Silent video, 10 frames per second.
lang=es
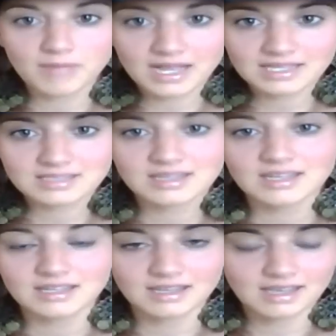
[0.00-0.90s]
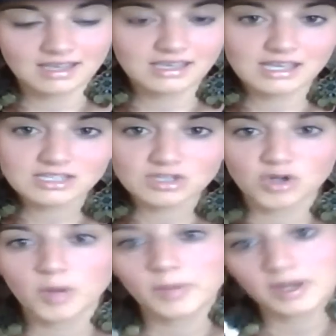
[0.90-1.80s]
más y, eso
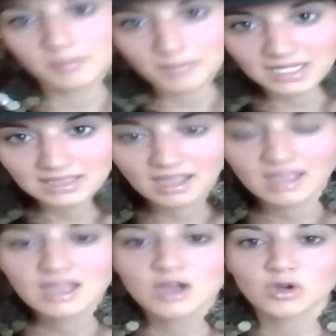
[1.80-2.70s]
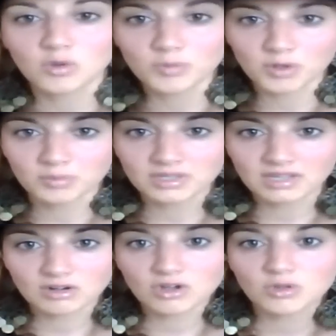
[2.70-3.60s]
nos permite
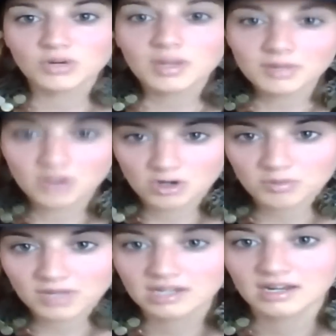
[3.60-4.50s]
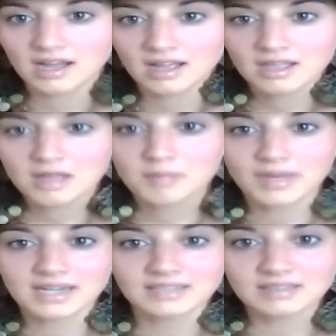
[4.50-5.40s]
comprometernos de una mejor manera
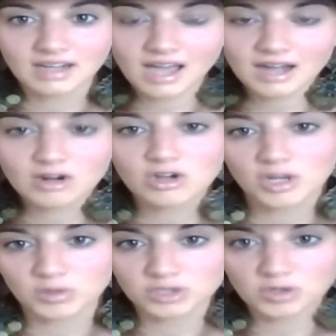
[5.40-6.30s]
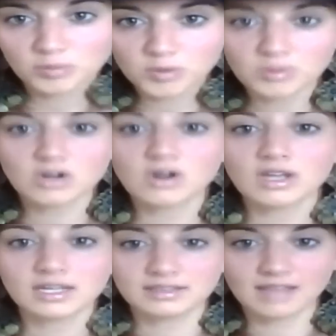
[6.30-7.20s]
para entregar lo que nuestro público
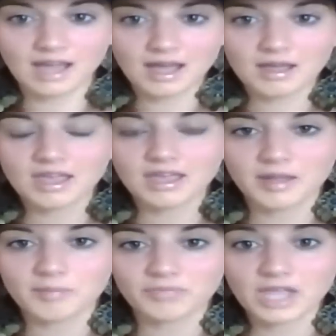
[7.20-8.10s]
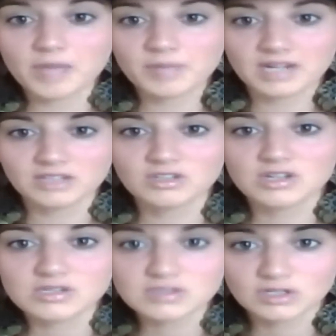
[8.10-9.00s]
está eh, esperando
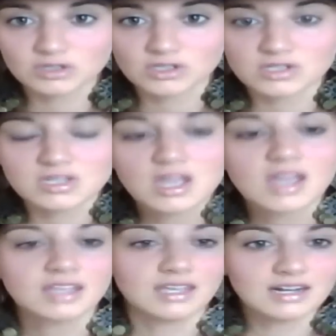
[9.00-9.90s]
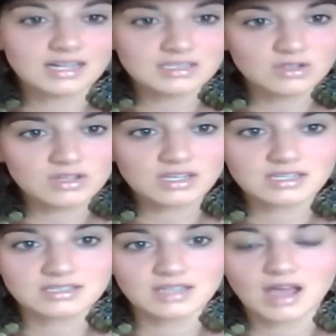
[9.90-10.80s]
de nosotros. Y en el caso de
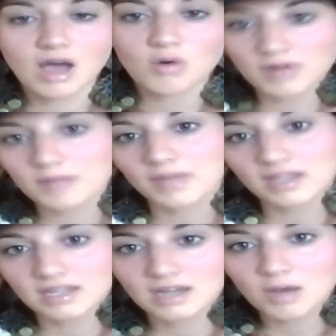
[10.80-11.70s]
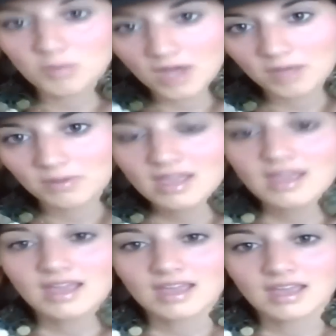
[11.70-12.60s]
que sea una página web
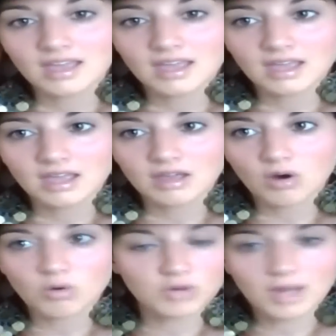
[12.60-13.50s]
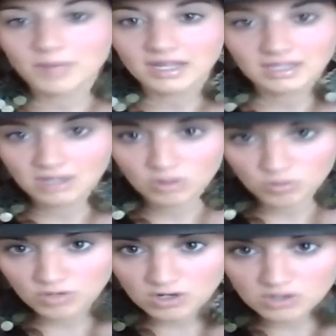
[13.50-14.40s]
eh, o una página de
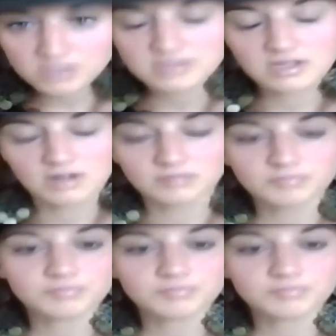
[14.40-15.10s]
un negocio,